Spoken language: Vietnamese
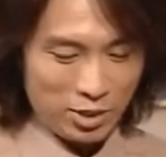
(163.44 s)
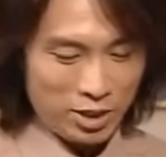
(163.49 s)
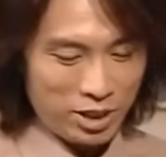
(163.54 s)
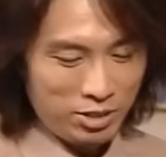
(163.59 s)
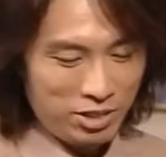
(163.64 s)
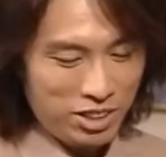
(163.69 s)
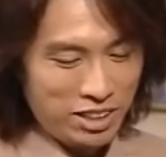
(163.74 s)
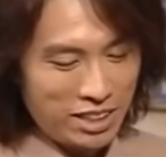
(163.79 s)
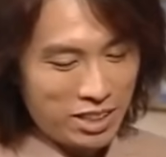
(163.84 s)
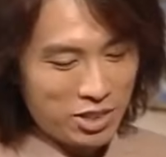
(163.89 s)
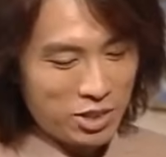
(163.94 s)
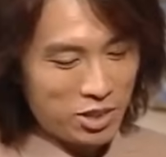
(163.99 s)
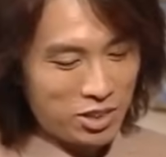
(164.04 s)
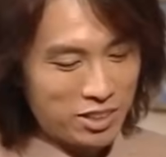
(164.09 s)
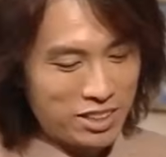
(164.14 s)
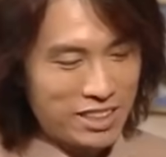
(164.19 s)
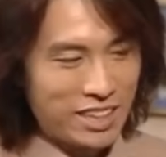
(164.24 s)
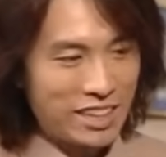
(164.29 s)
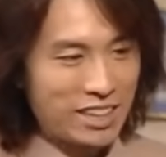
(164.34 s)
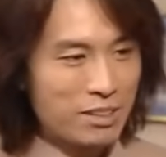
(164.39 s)
Tôi có chút việc
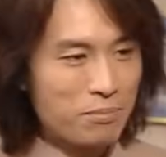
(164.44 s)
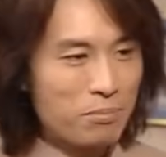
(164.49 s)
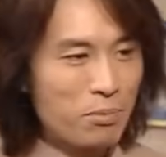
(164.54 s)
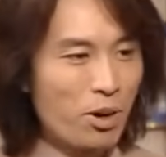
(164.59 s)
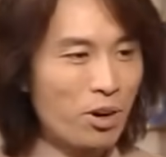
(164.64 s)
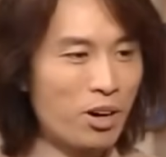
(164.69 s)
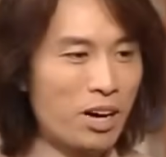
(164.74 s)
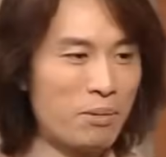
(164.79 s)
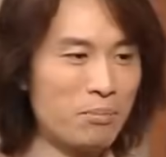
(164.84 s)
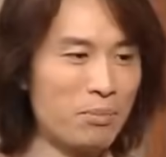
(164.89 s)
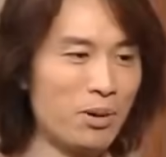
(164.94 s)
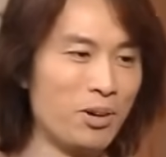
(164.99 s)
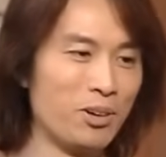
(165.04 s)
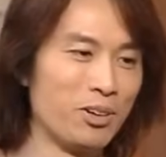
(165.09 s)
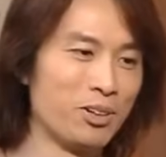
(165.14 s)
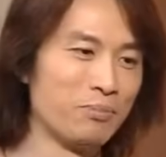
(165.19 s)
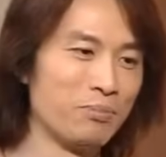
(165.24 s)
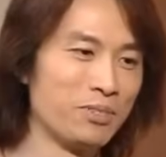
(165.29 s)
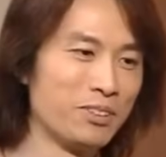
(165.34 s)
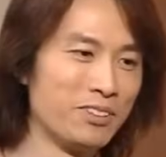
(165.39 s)
muốn nhờ cô giúp đỡ vậy
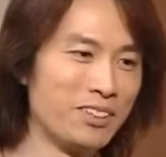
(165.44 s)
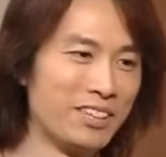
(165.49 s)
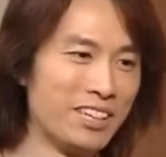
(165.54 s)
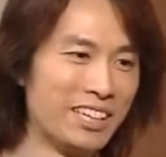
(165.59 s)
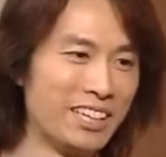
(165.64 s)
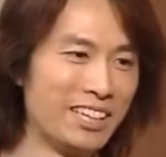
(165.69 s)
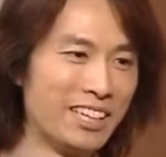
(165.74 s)
thôi hả?